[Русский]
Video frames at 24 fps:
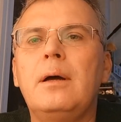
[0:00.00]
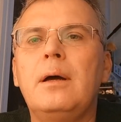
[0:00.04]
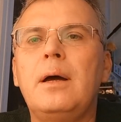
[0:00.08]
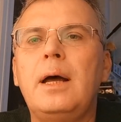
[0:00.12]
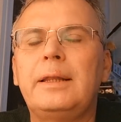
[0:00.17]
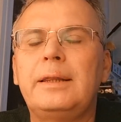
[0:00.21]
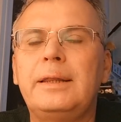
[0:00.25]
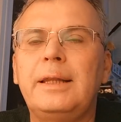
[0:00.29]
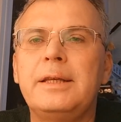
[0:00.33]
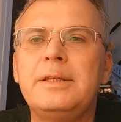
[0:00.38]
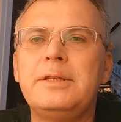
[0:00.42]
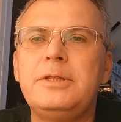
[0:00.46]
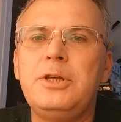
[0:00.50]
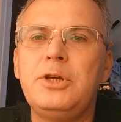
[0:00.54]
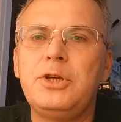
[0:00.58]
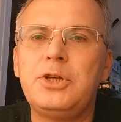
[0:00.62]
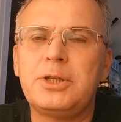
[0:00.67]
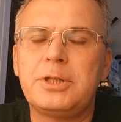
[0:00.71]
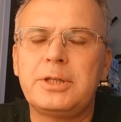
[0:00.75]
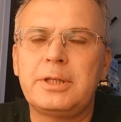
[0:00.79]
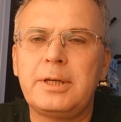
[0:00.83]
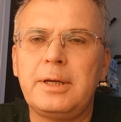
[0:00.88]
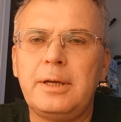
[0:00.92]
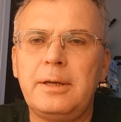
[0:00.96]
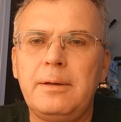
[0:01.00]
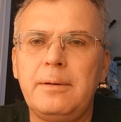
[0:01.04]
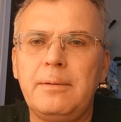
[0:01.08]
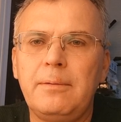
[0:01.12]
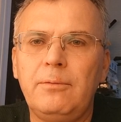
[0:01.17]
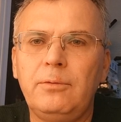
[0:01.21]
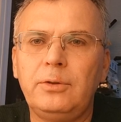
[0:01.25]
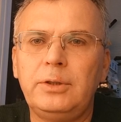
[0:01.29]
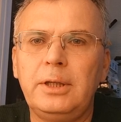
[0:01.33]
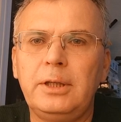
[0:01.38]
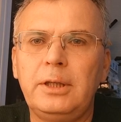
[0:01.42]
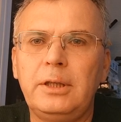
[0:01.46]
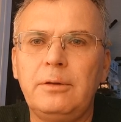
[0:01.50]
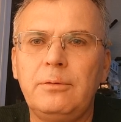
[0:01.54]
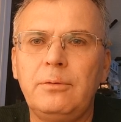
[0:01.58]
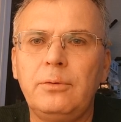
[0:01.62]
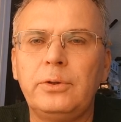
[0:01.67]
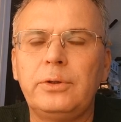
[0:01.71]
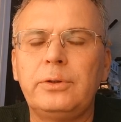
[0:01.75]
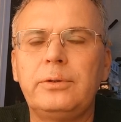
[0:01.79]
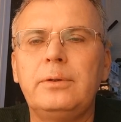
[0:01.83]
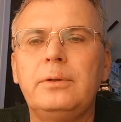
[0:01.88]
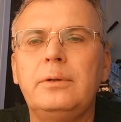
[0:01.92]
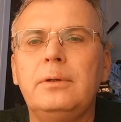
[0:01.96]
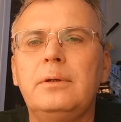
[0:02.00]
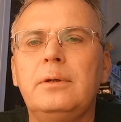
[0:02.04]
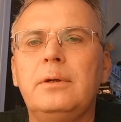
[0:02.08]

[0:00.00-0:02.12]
атлантической вот этой вот